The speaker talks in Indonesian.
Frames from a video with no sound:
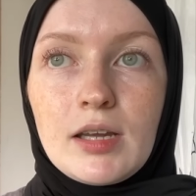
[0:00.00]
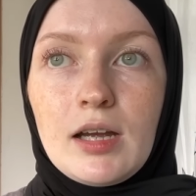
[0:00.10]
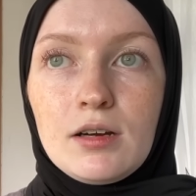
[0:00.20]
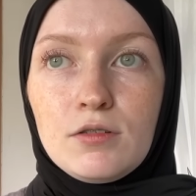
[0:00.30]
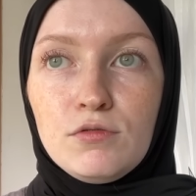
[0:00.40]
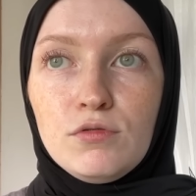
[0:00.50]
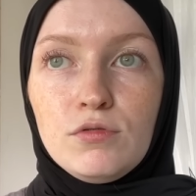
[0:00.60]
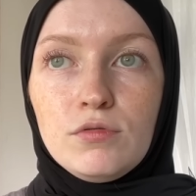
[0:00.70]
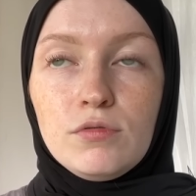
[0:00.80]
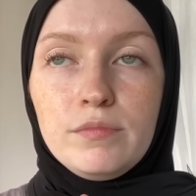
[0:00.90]

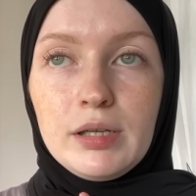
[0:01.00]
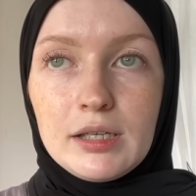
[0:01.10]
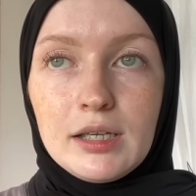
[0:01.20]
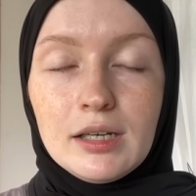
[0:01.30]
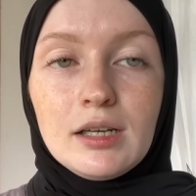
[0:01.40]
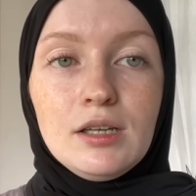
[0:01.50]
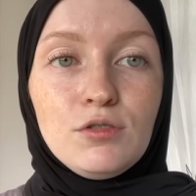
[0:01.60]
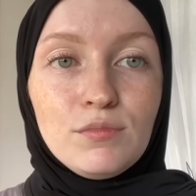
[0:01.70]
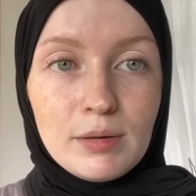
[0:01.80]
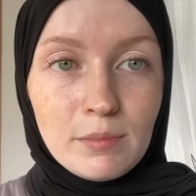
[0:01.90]
aku mikir
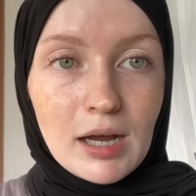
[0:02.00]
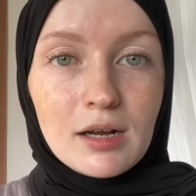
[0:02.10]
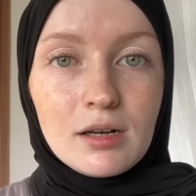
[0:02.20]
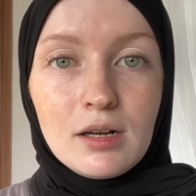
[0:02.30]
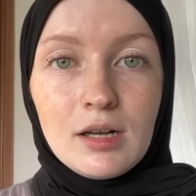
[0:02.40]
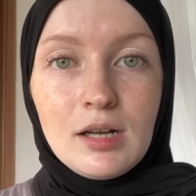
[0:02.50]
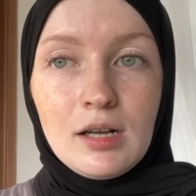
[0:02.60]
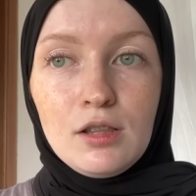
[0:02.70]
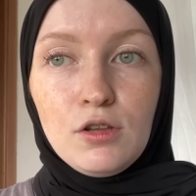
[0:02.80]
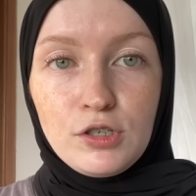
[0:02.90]
itu memang
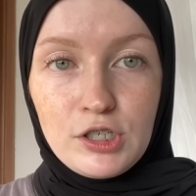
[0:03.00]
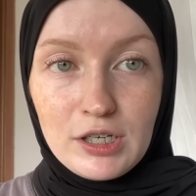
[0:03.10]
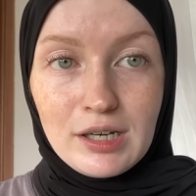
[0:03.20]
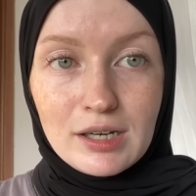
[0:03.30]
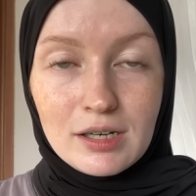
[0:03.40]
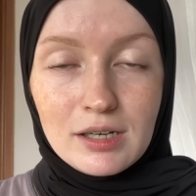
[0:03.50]
logik